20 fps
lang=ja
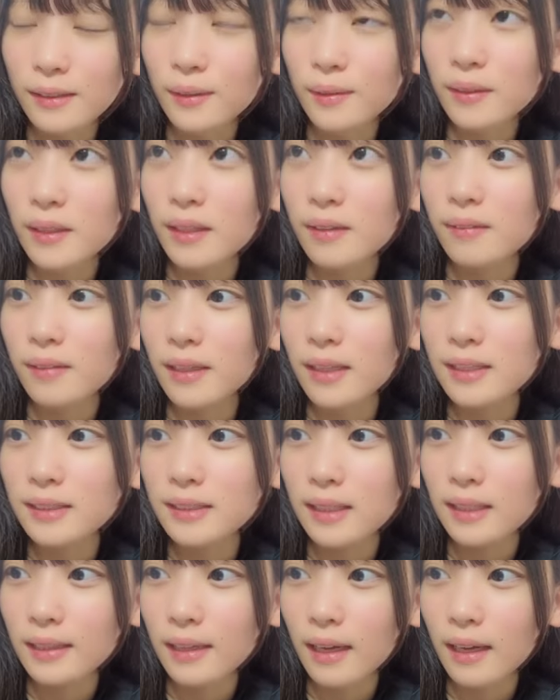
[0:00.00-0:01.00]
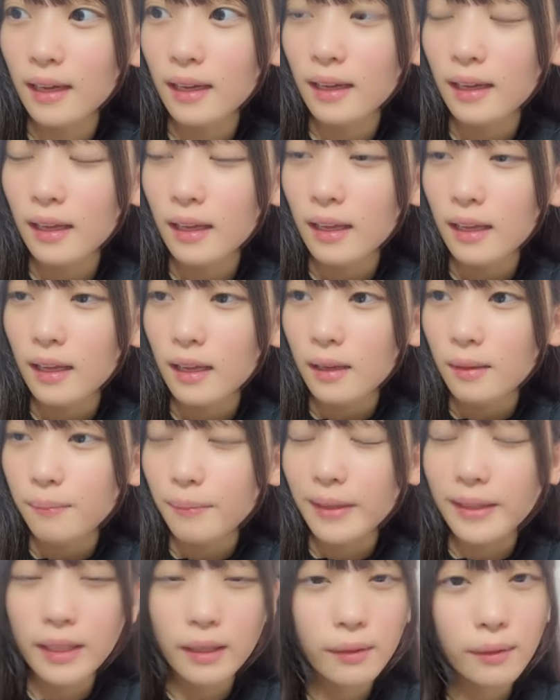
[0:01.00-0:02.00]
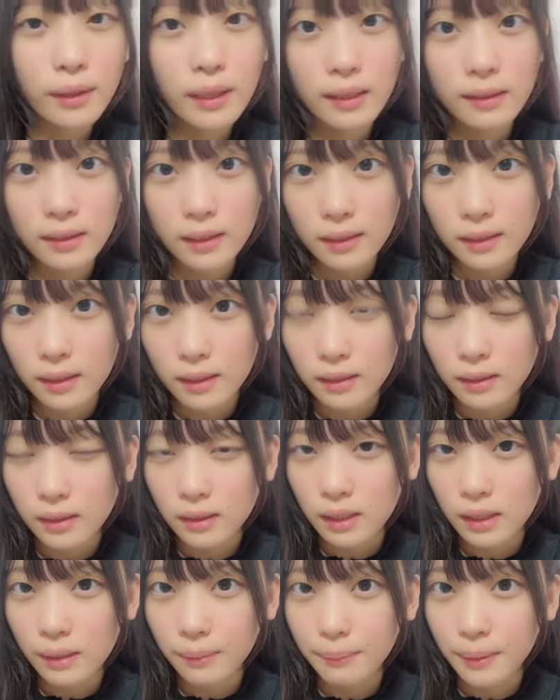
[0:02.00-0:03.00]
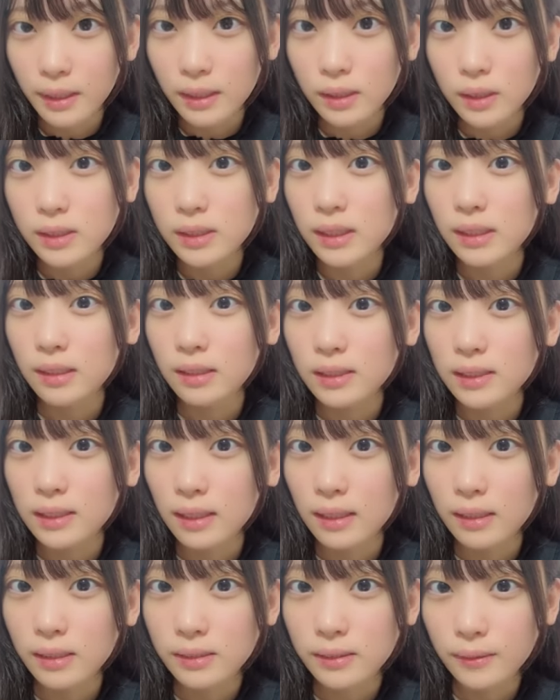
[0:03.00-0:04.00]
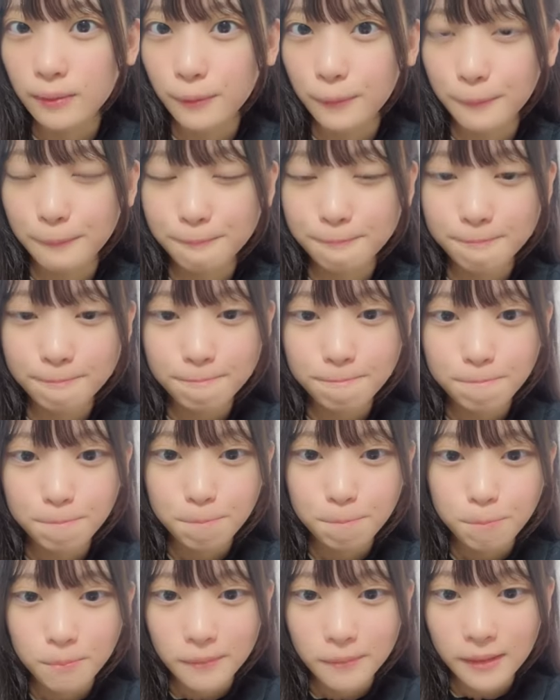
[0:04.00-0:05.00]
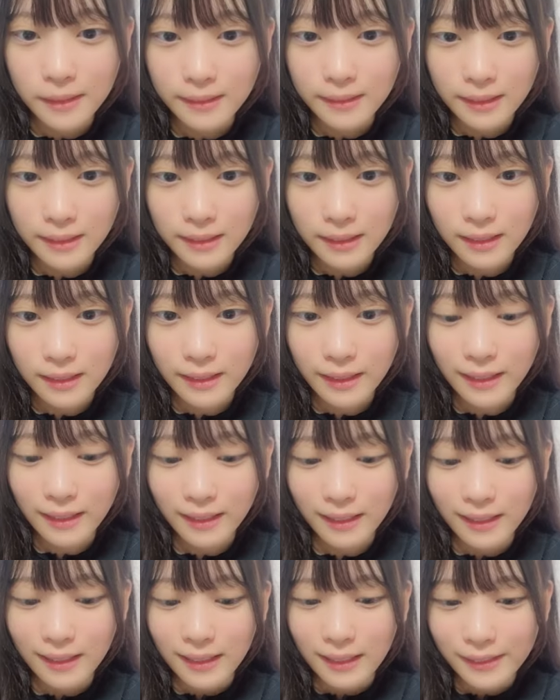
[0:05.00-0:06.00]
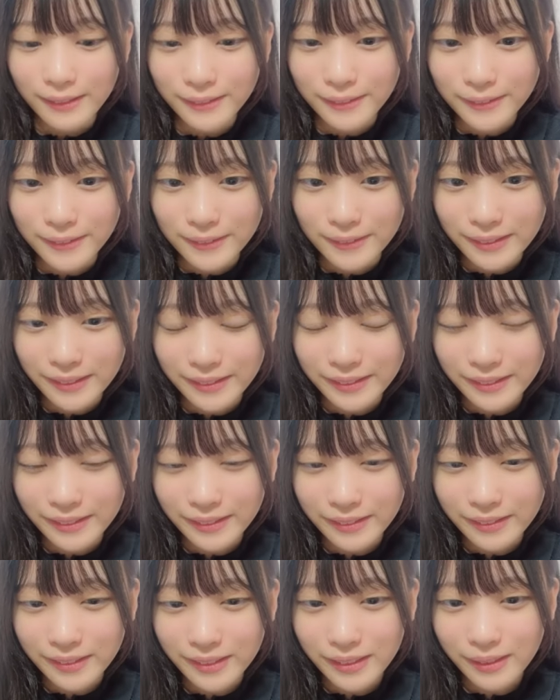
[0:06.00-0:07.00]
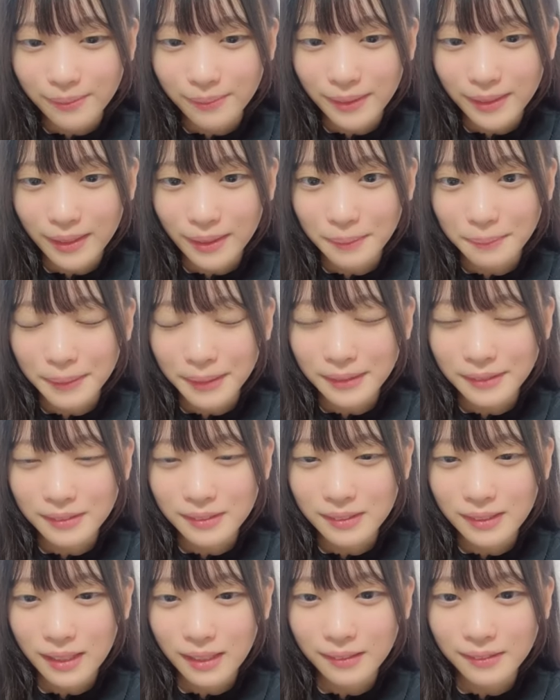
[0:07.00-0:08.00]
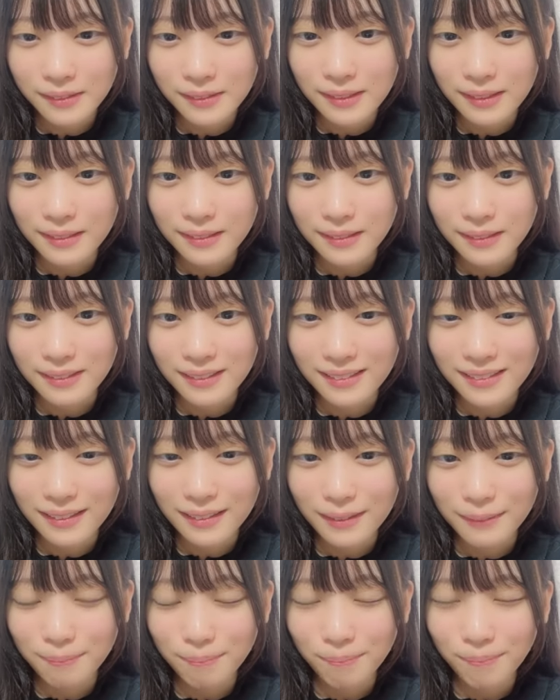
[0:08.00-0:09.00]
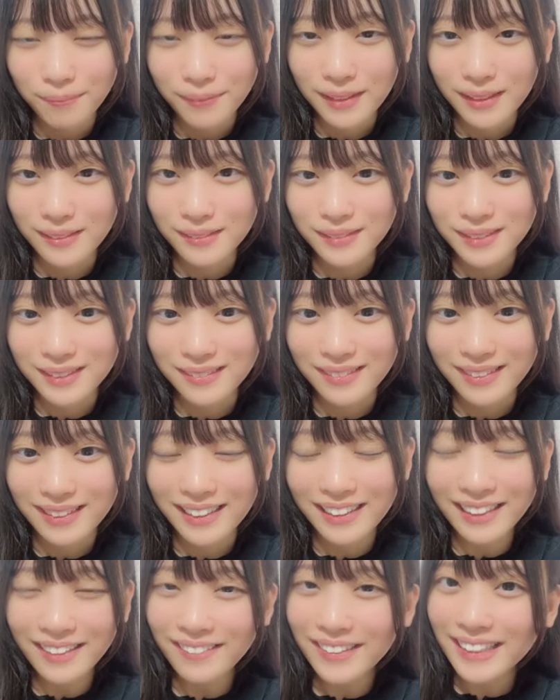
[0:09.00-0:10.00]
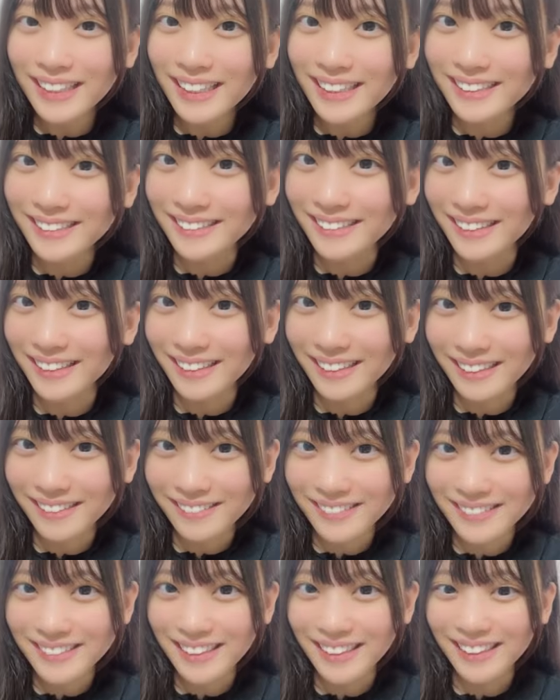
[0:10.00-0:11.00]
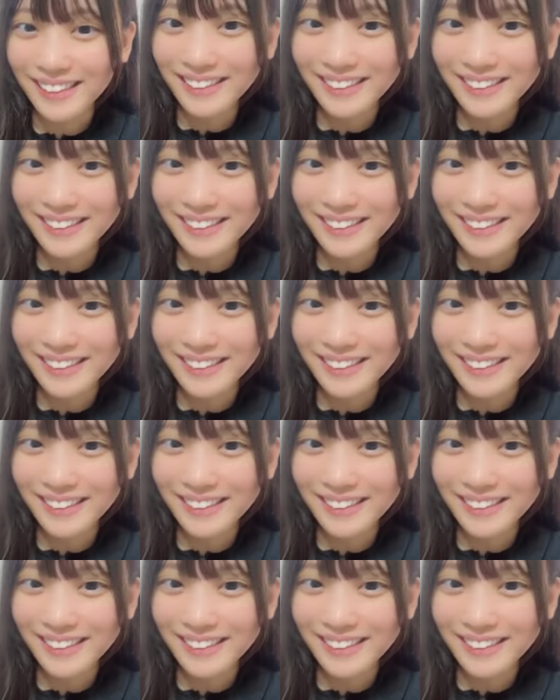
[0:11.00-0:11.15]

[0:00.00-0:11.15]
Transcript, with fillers: 去年お母さんがパネル買ってたんだけどあれ毎年出るじゃんあその気に入っててそう卒業するまで毎年買うって言ってたから楽しみ並べたいよねあれをさ